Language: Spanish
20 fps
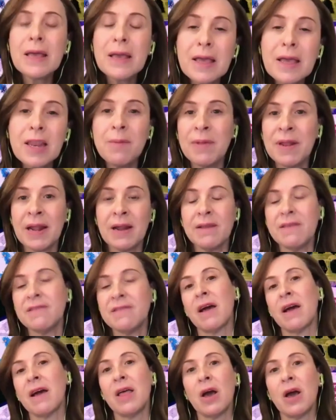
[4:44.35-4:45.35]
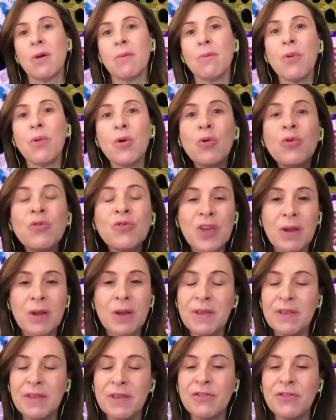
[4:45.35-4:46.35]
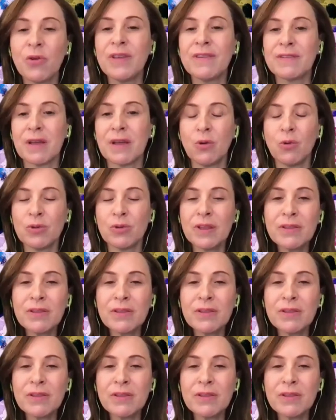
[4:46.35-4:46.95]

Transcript: criminalizada por un servicio de salud.